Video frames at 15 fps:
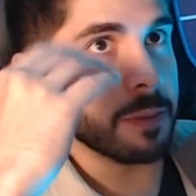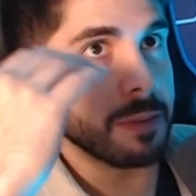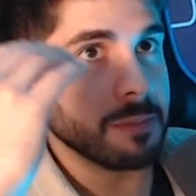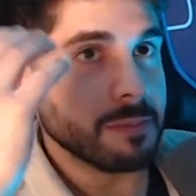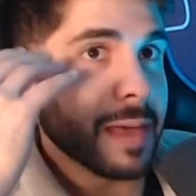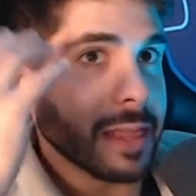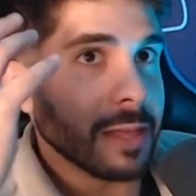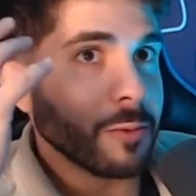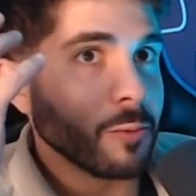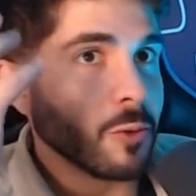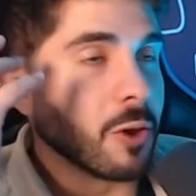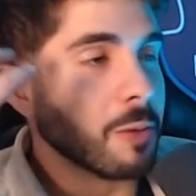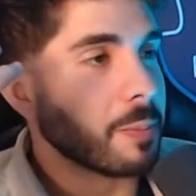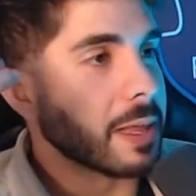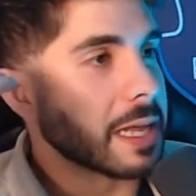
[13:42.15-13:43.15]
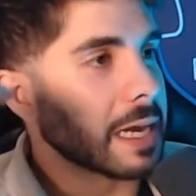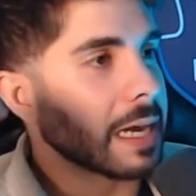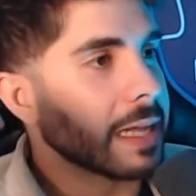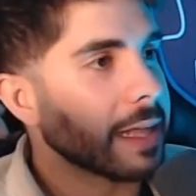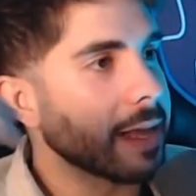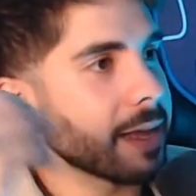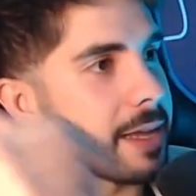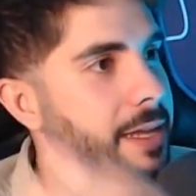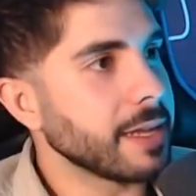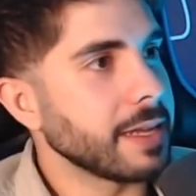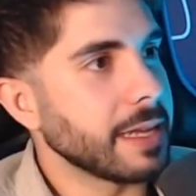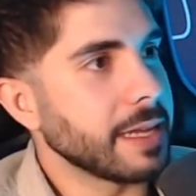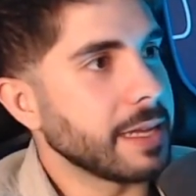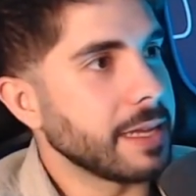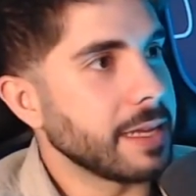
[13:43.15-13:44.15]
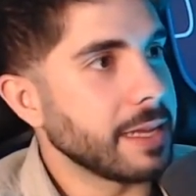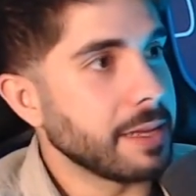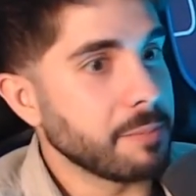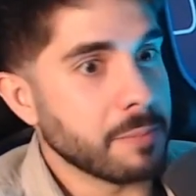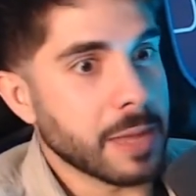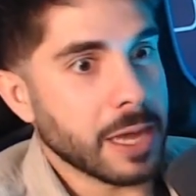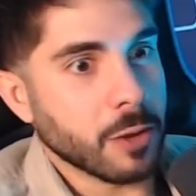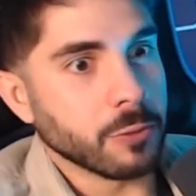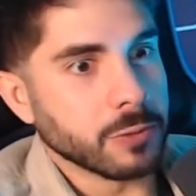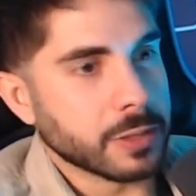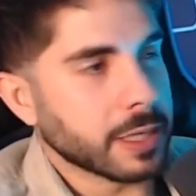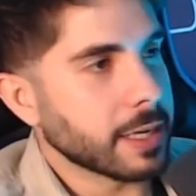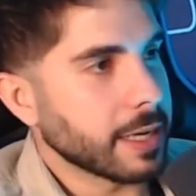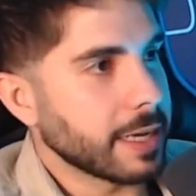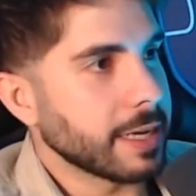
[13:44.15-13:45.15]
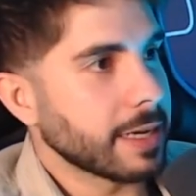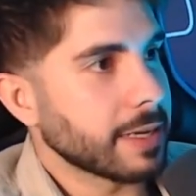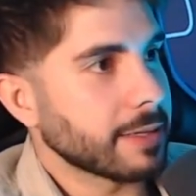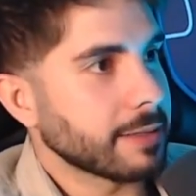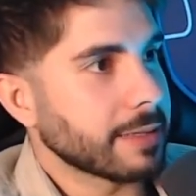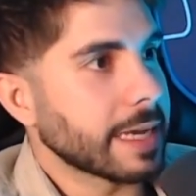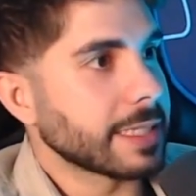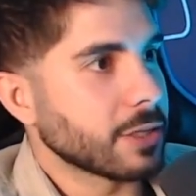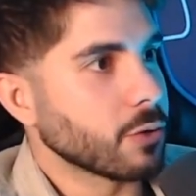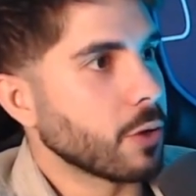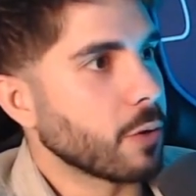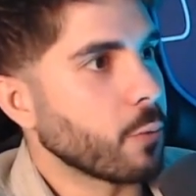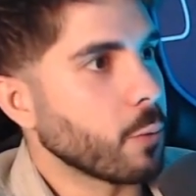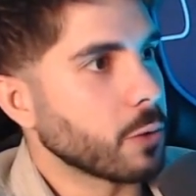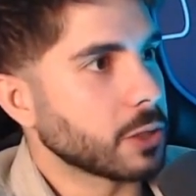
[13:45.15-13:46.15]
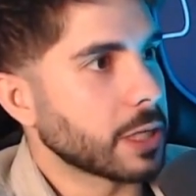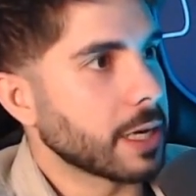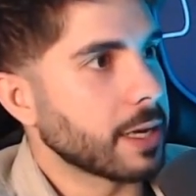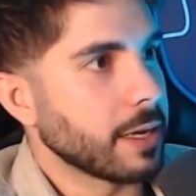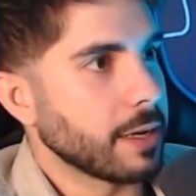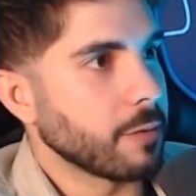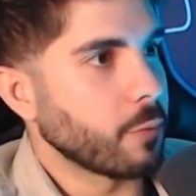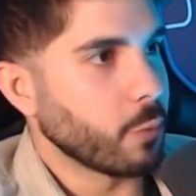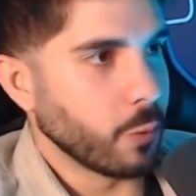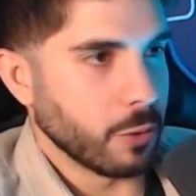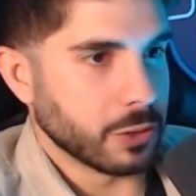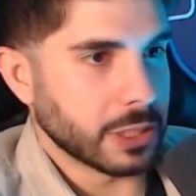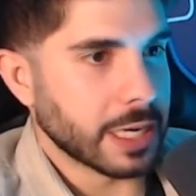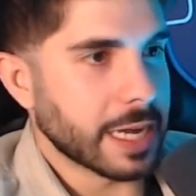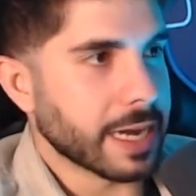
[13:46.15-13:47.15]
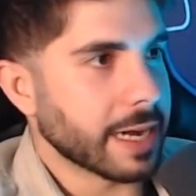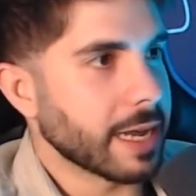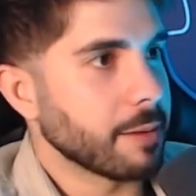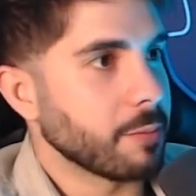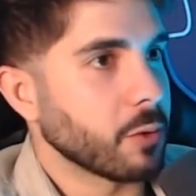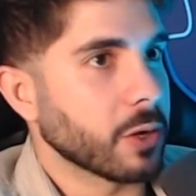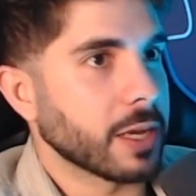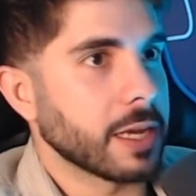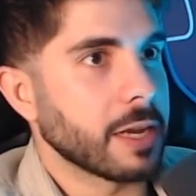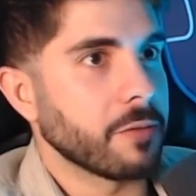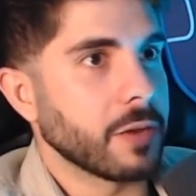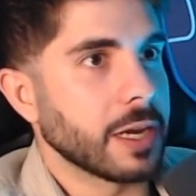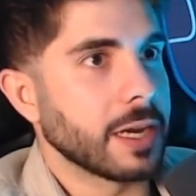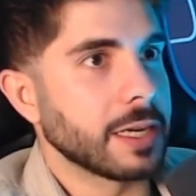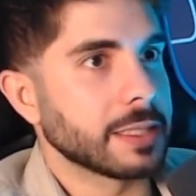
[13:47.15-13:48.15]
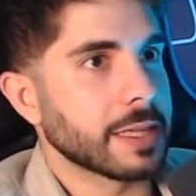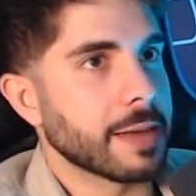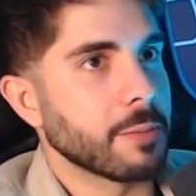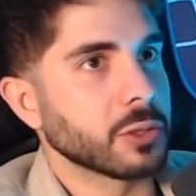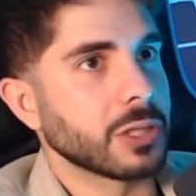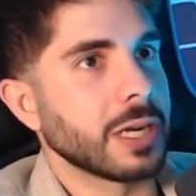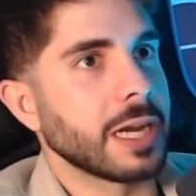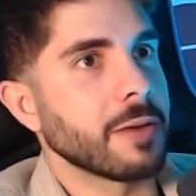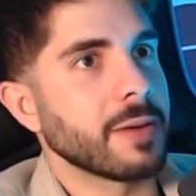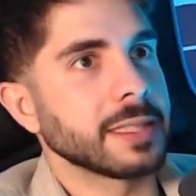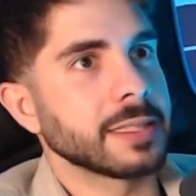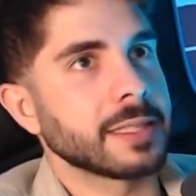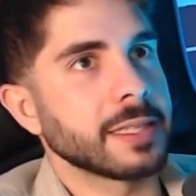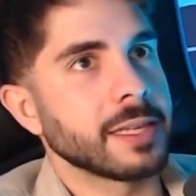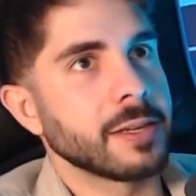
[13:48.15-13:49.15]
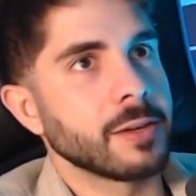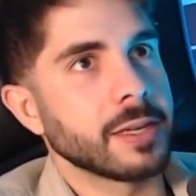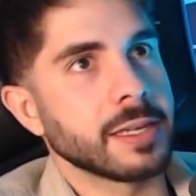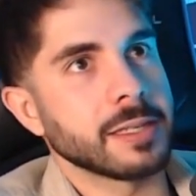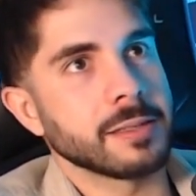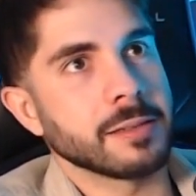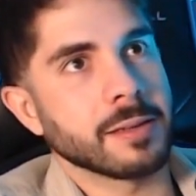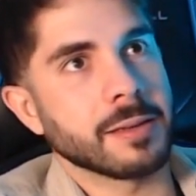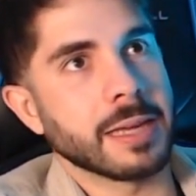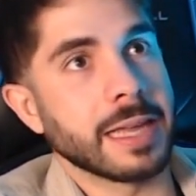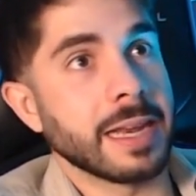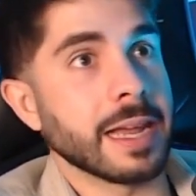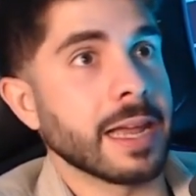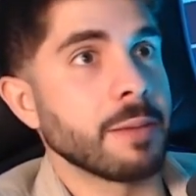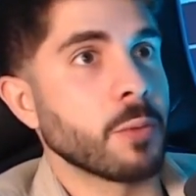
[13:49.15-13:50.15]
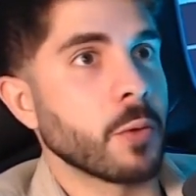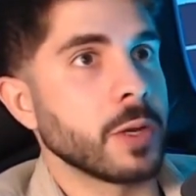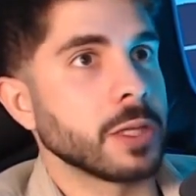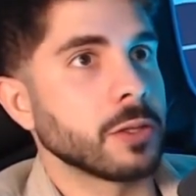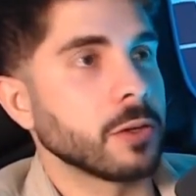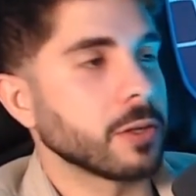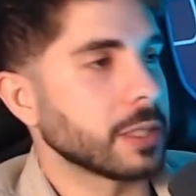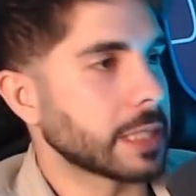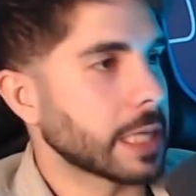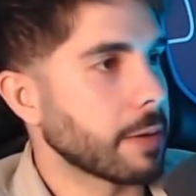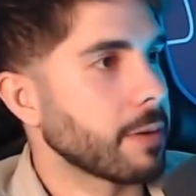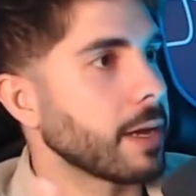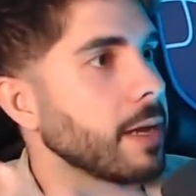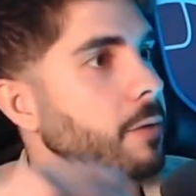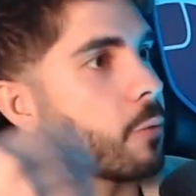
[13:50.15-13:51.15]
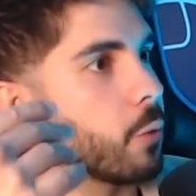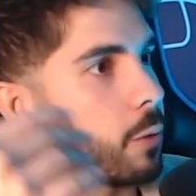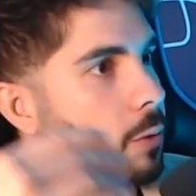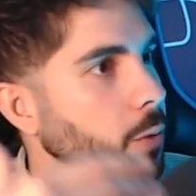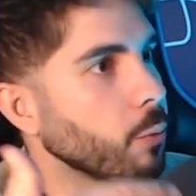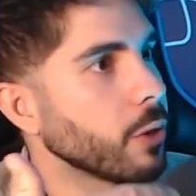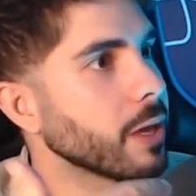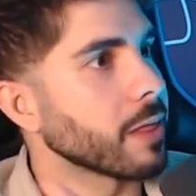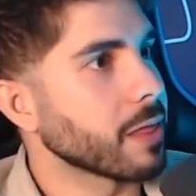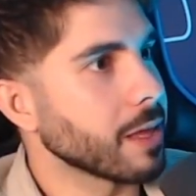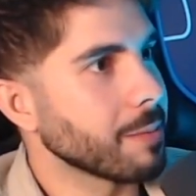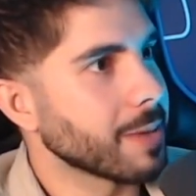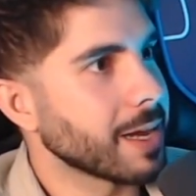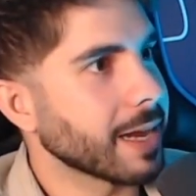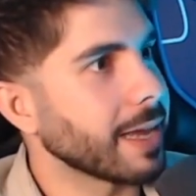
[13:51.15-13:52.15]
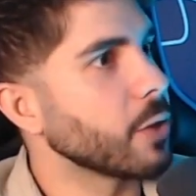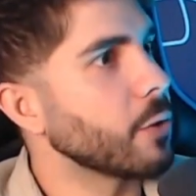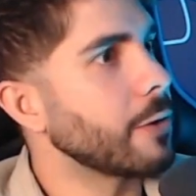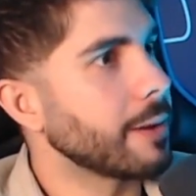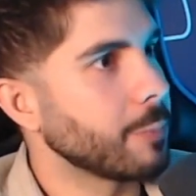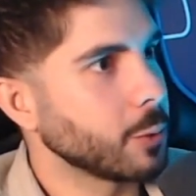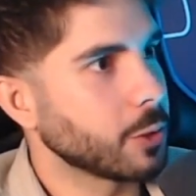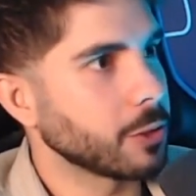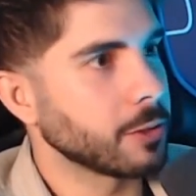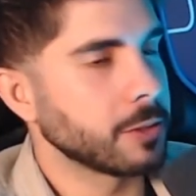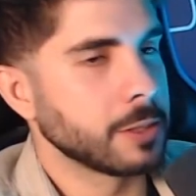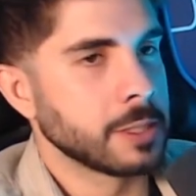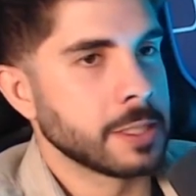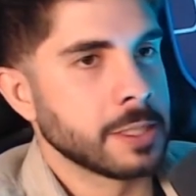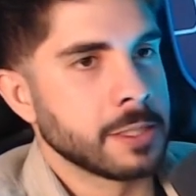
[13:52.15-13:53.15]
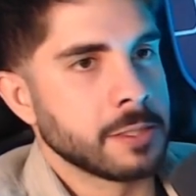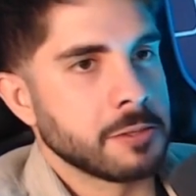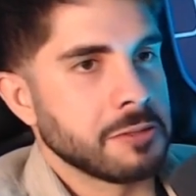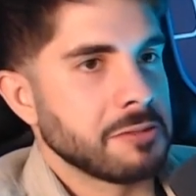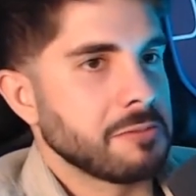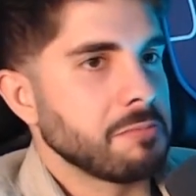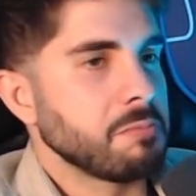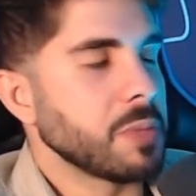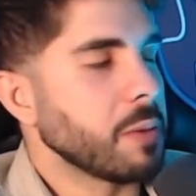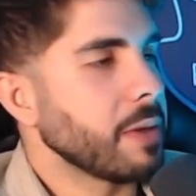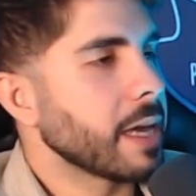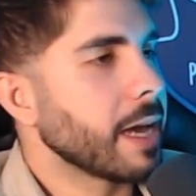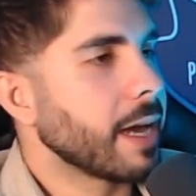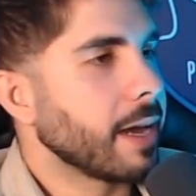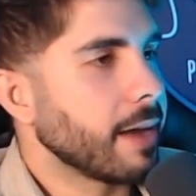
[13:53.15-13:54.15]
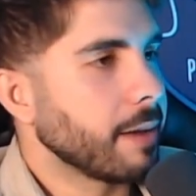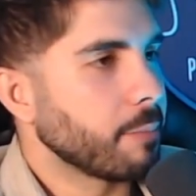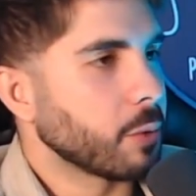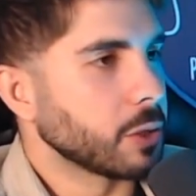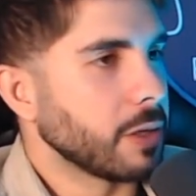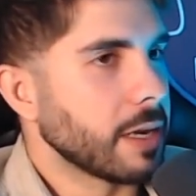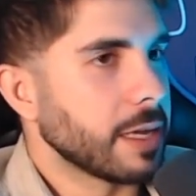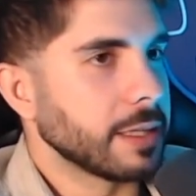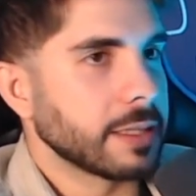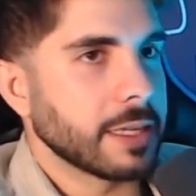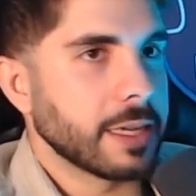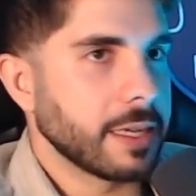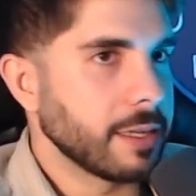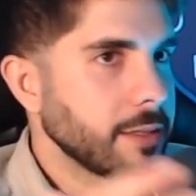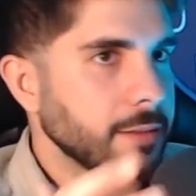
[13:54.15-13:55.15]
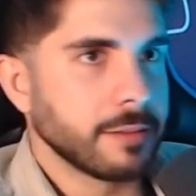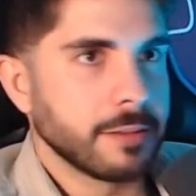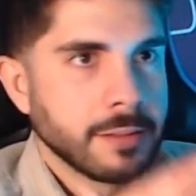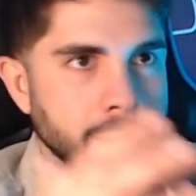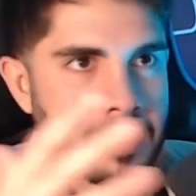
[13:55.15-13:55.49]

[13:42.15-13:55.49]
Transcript: me, di un golpe de realidad y, me encontré que qué es esto del fútbol sala, el fútbol sala real, porque al final estábamos en el Levante, eh, en aquel momento que estaba el fútbol muy encima, que ayudaba mucho, vivía posiblemente en,